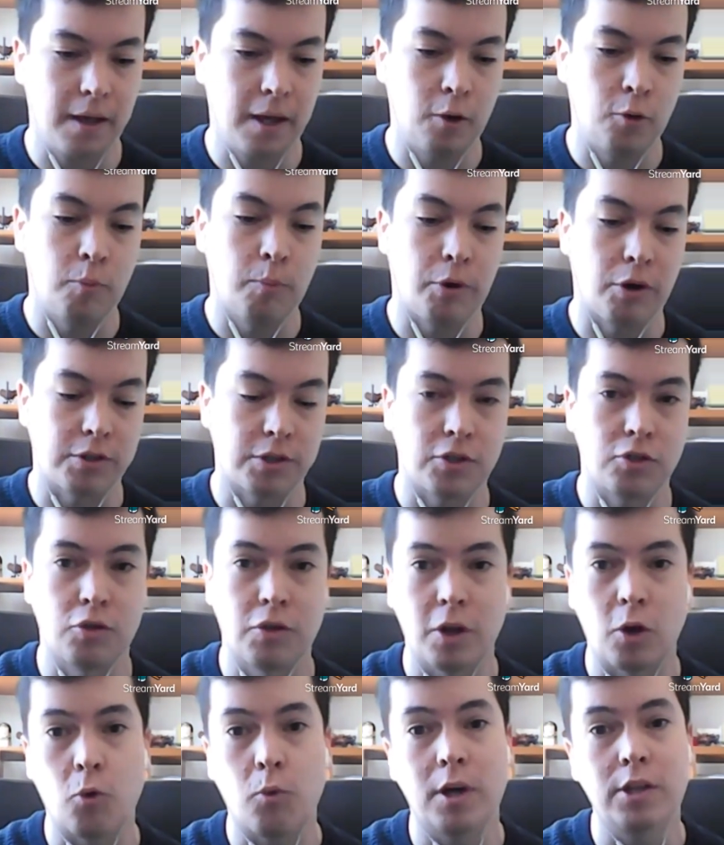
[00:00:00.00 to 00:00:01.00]
es un
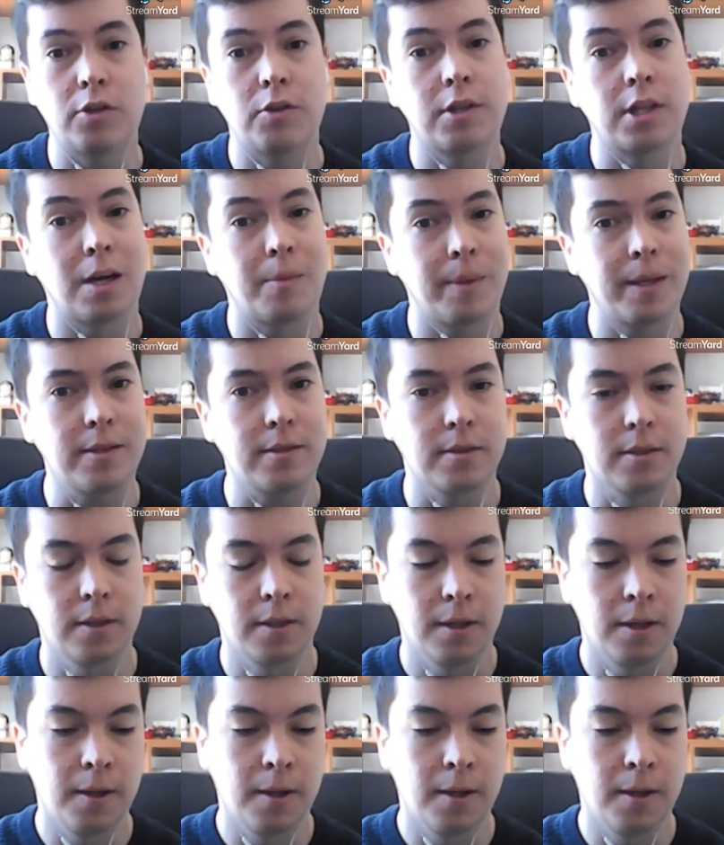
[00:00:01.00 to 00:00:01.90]
proceso de cuatro etapas,